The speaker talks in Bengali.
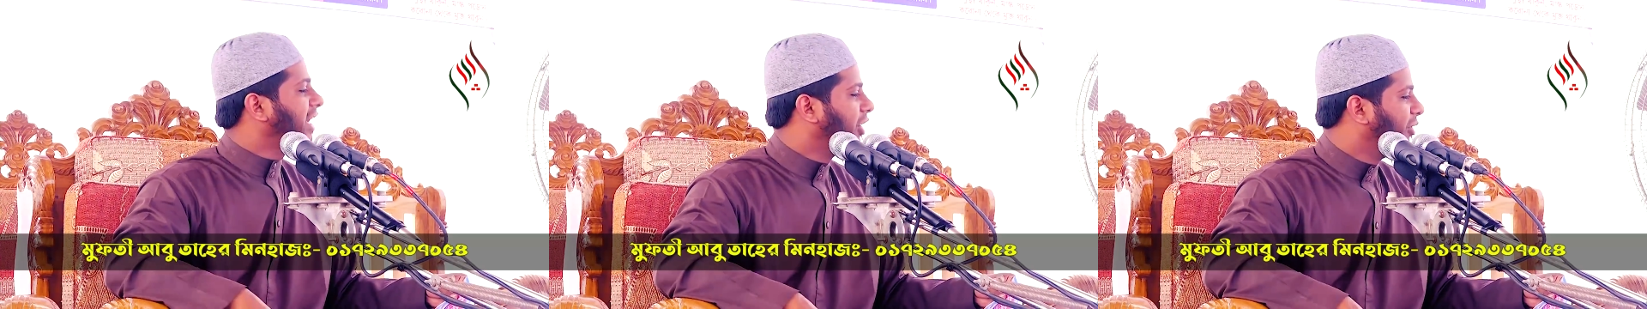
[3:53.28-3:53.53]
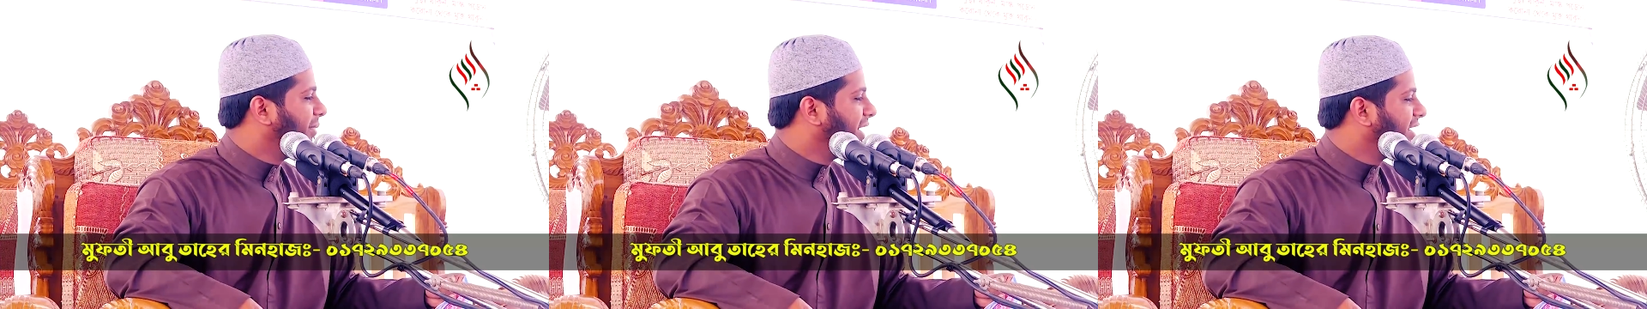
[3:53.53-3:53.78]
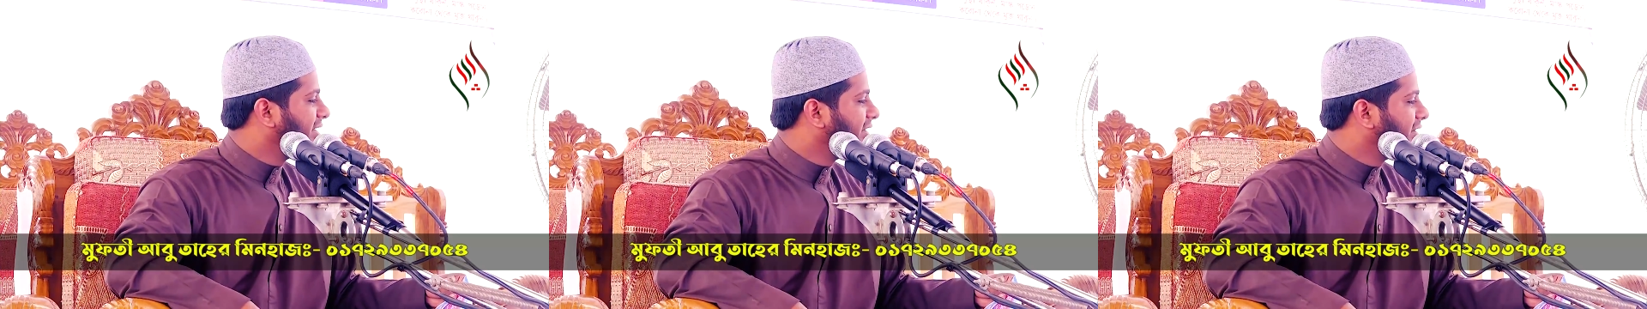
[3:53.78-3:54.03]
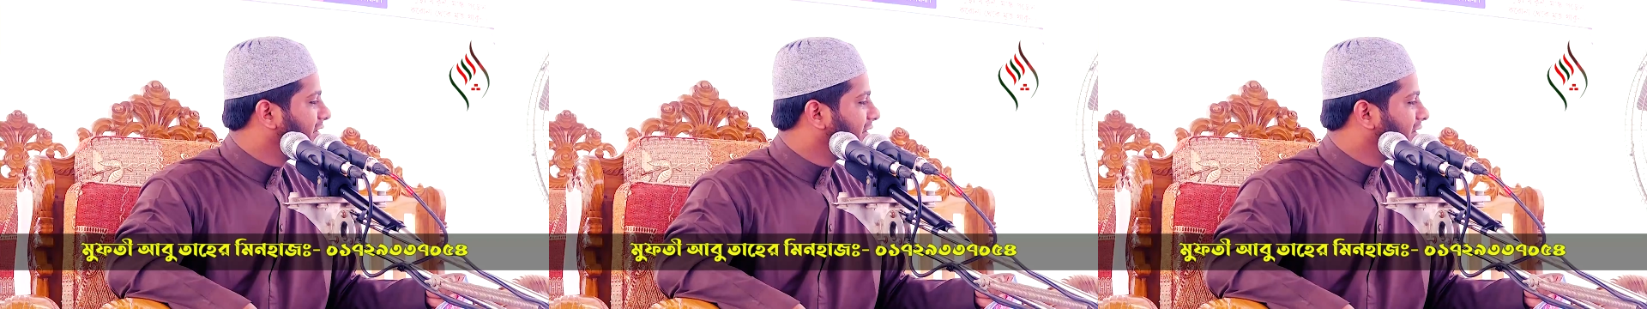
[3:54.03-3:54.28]
কে হবে
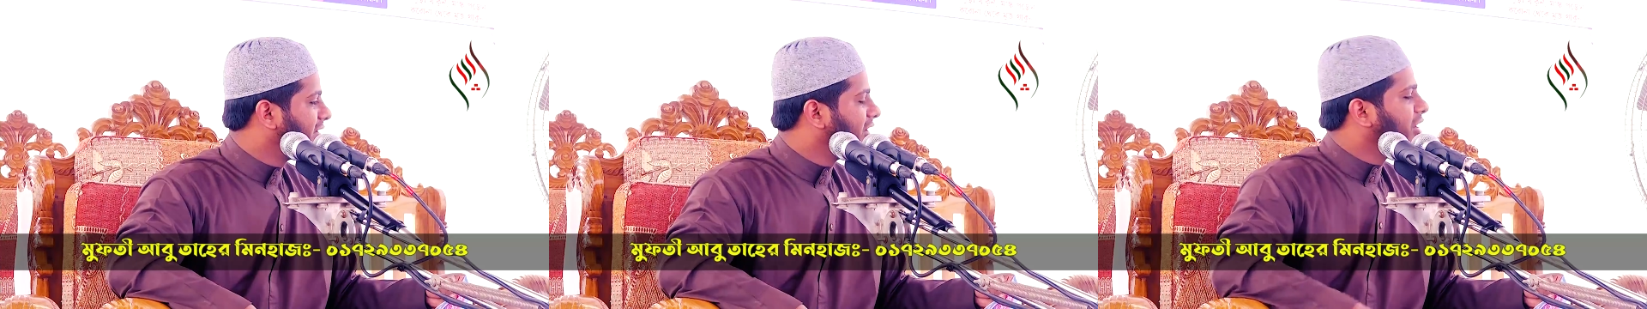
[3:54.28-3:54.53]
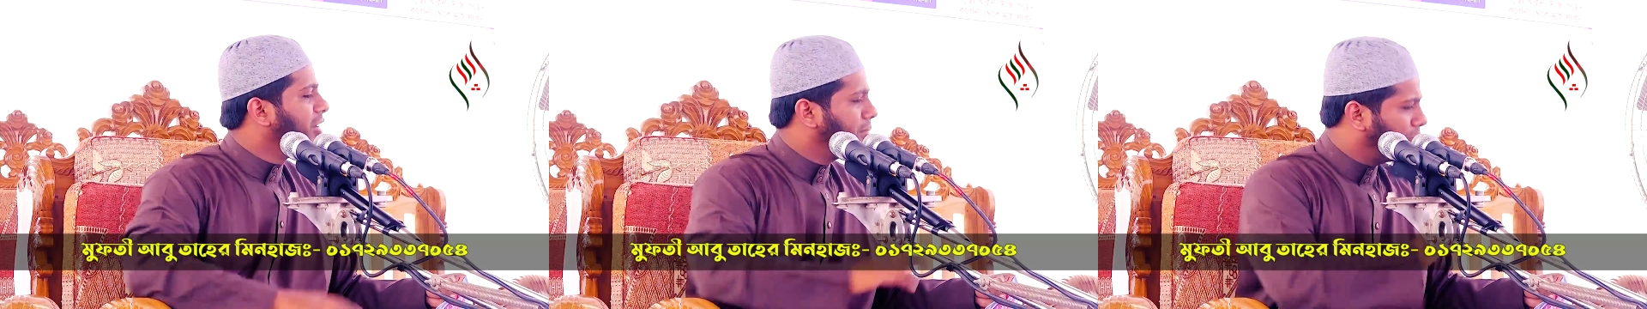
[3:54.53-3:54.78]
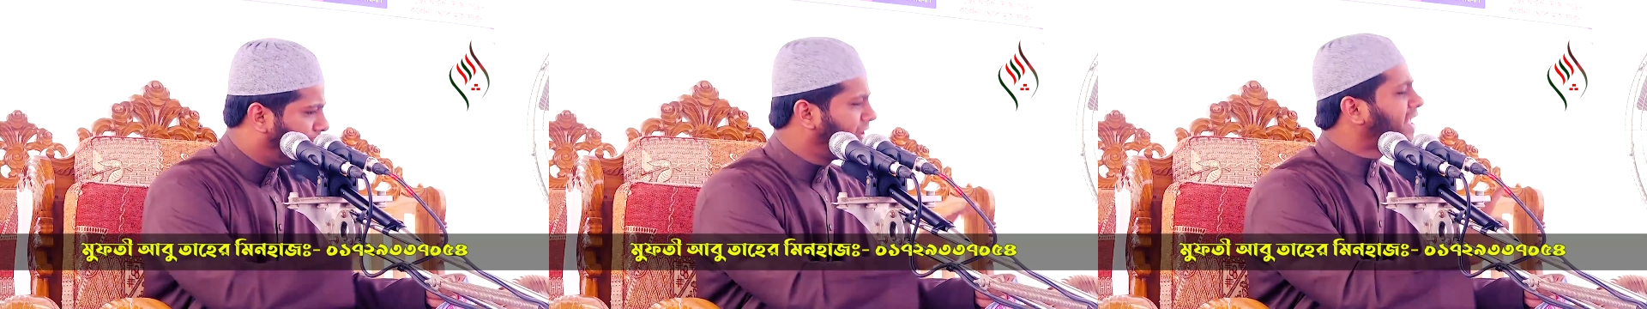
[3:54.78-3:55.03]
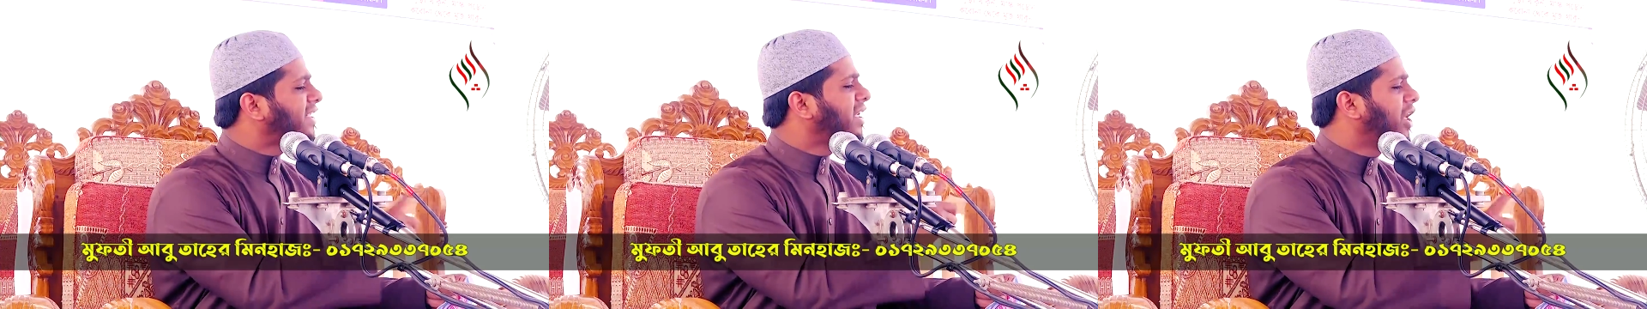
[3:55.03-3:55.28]

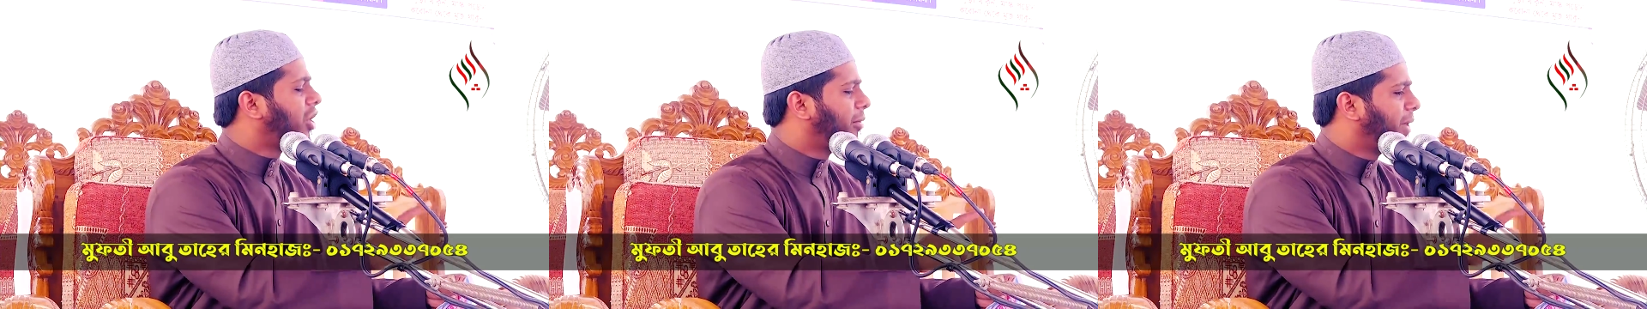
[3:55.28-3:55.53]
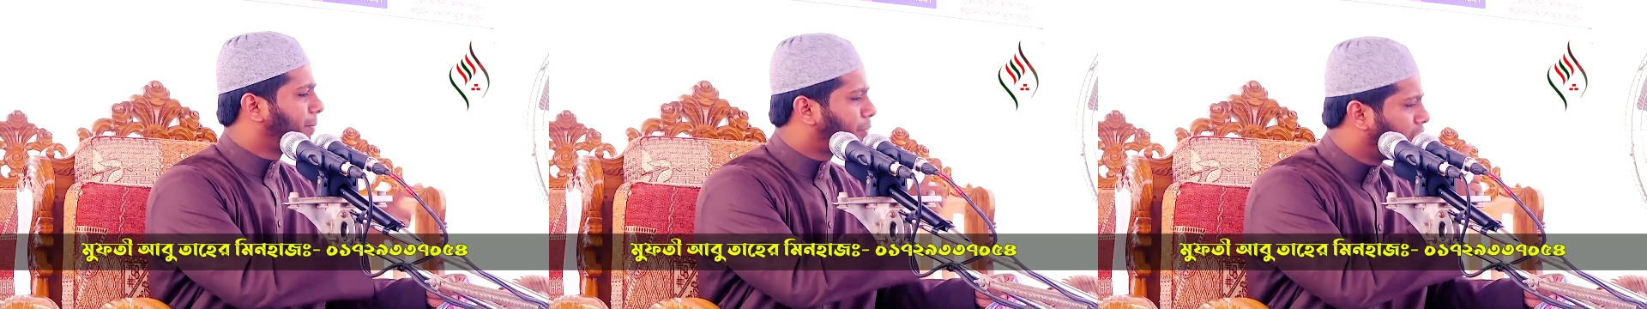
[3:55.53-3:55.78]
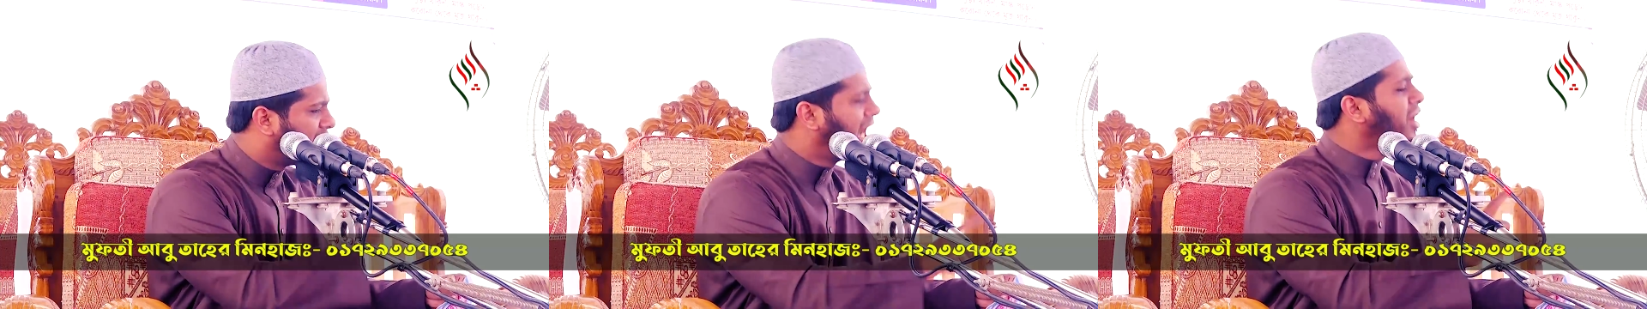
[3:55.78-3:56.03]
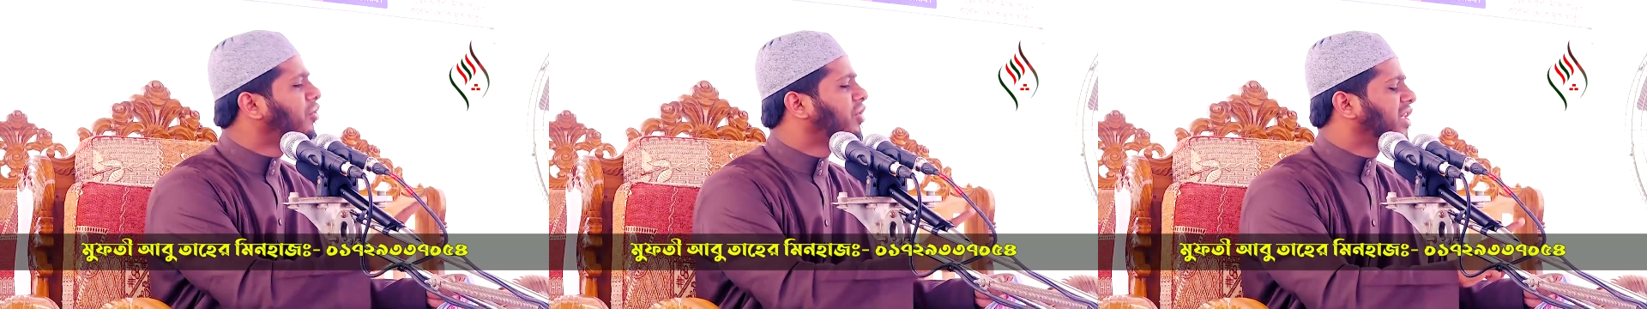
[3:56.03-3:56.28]
মুফাসির হবে
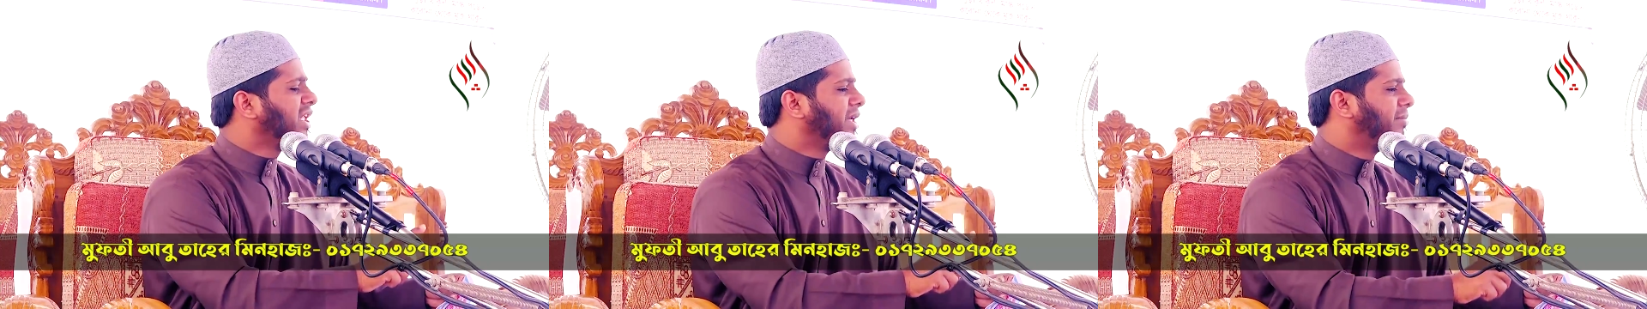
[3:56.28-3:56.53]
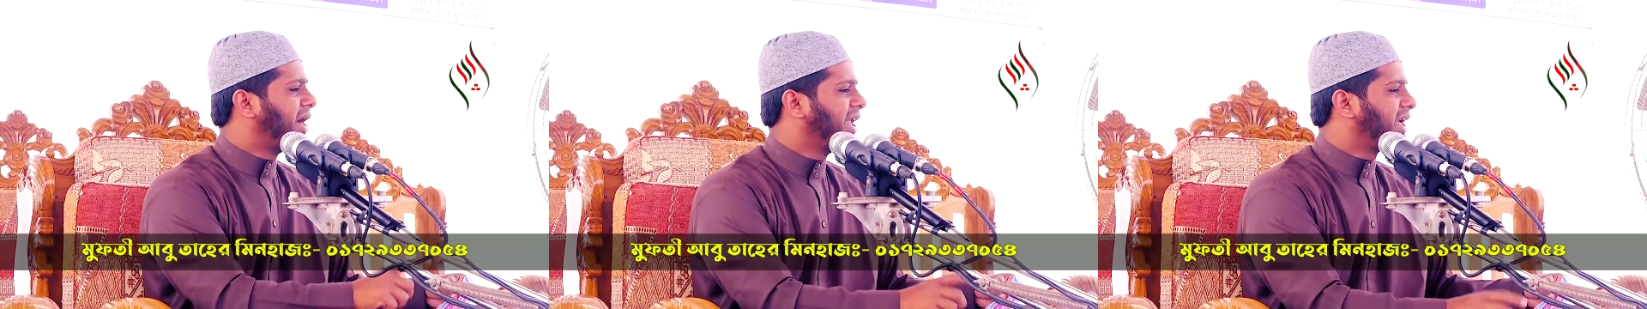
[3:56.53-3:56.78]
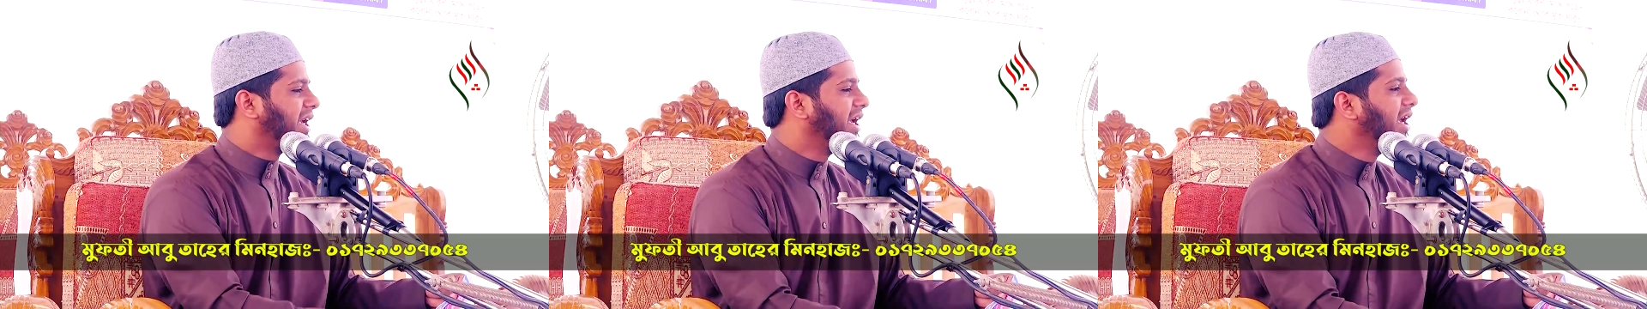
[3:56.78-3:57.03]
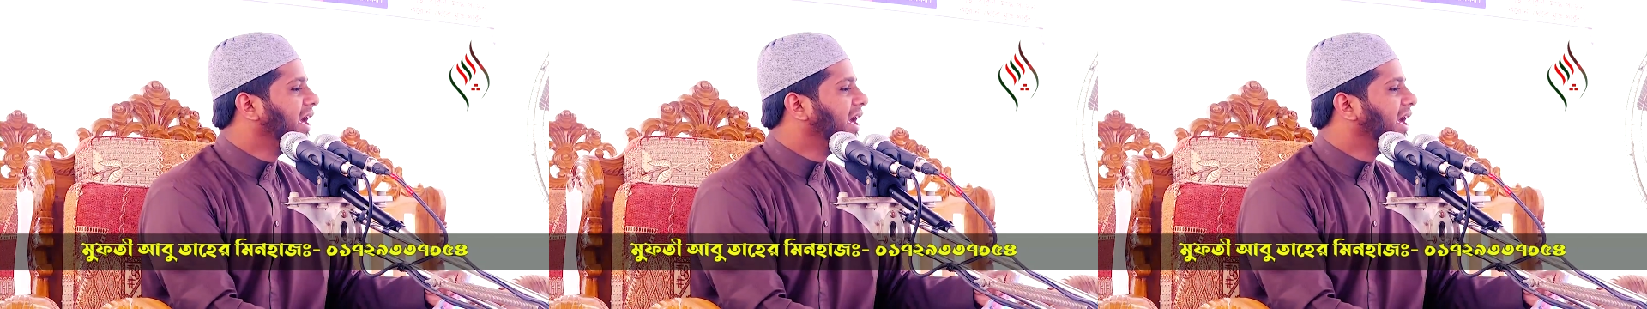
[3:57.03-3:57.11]
প্রধান অতিথি মানে কি